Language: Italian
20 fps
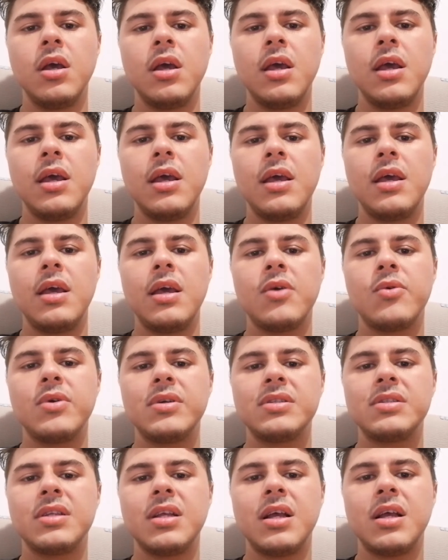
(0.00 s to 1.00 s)
e
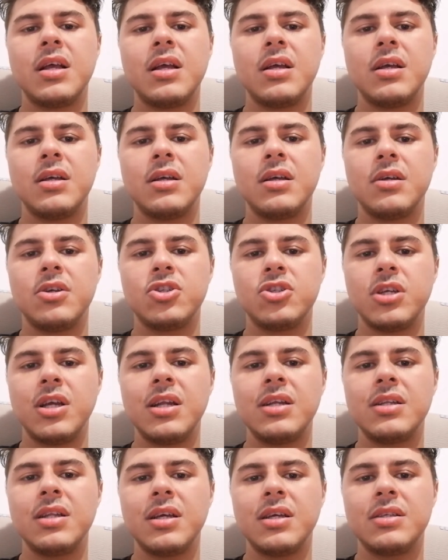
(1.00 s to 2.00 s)
questa
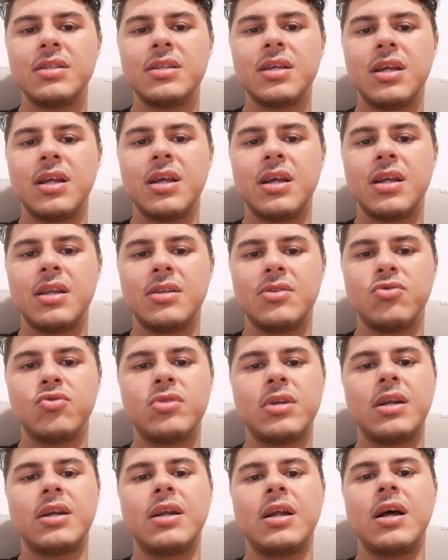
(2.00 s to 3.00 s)
scelta si è
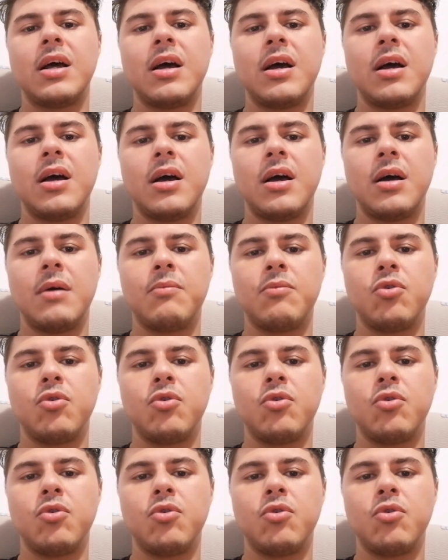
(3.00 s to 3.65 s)
risultata